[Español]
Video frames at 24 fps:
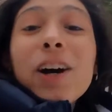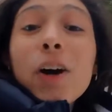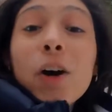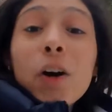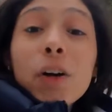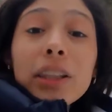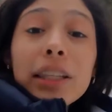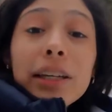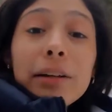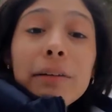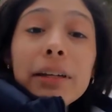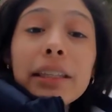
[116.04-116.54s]

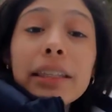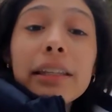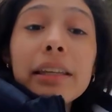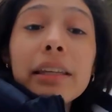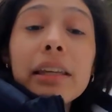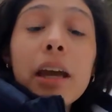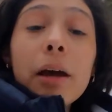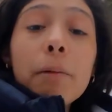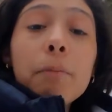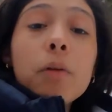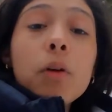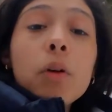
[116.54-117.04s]
Otra
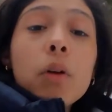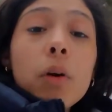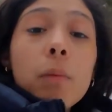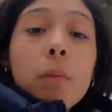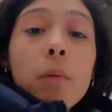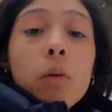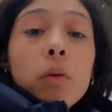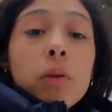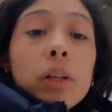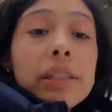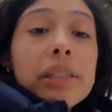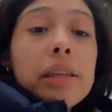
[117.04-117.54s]
batería muy
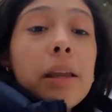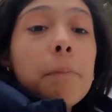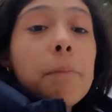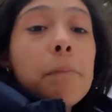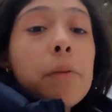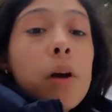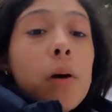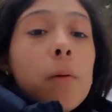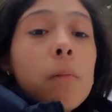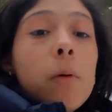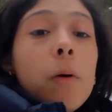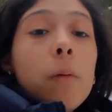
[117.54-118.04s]
común es el
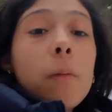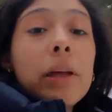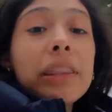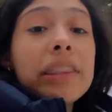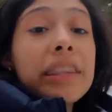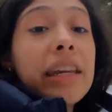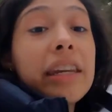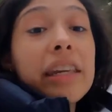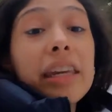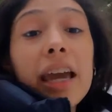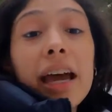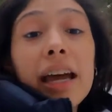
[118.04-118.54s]
plomo
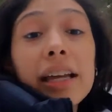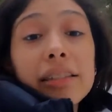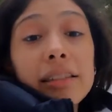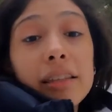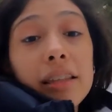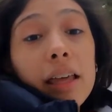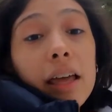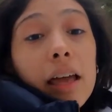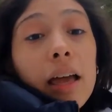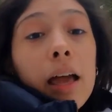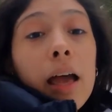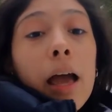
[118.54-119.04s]
batería
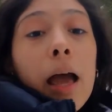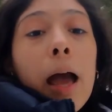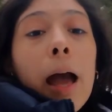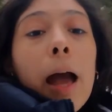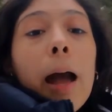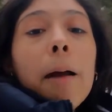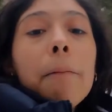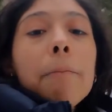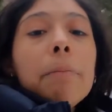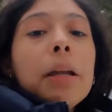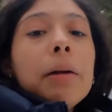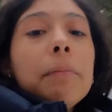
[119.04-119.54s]
ácida
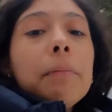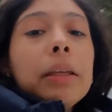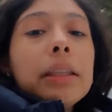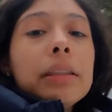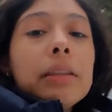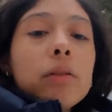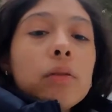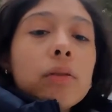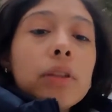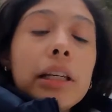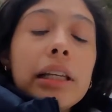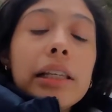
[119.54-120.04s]

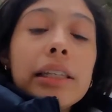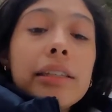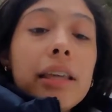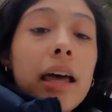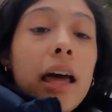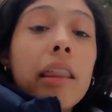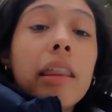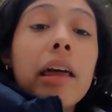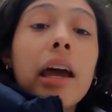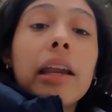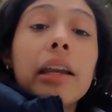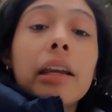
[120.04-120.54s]
ampliamente
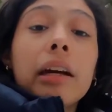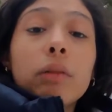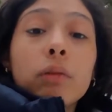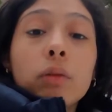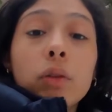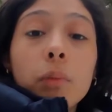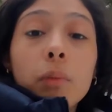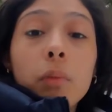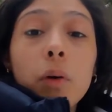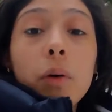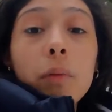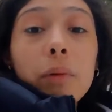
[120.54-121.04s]
utilizada en
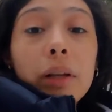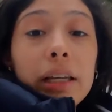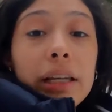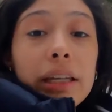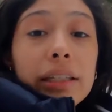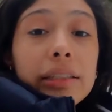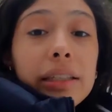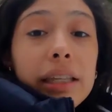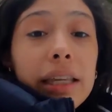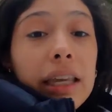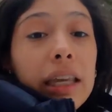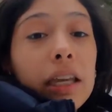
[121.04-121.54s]

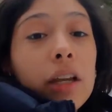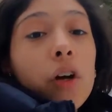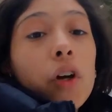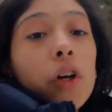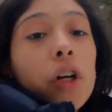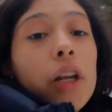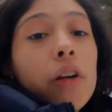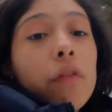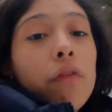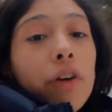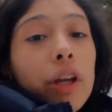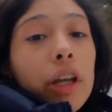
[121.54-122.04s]
automóviles y
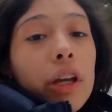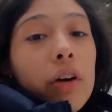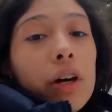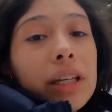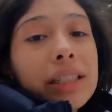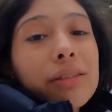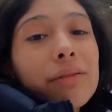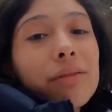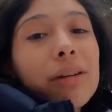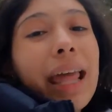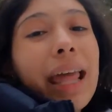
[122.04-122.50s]
con el frío hace